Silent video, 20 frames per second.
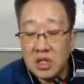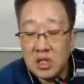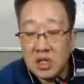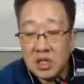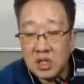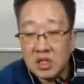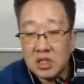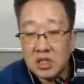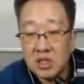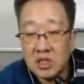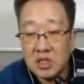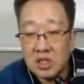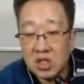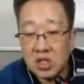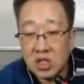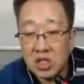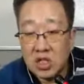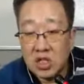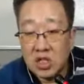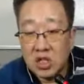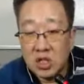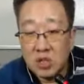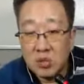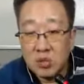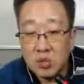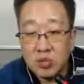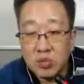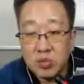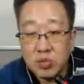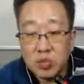그 저기
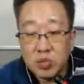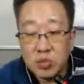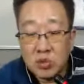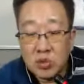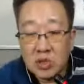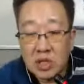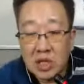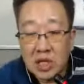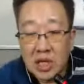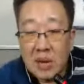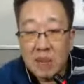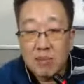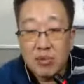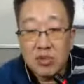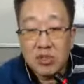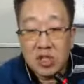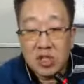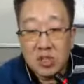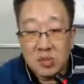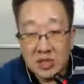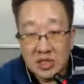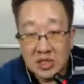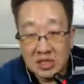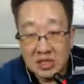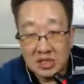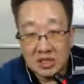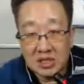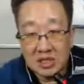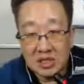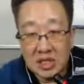그 카풀
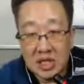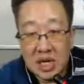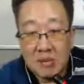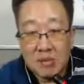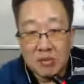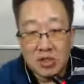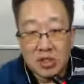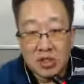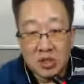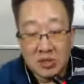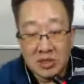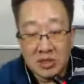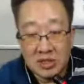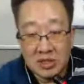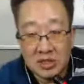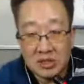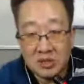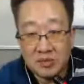서비스 카풀 서비스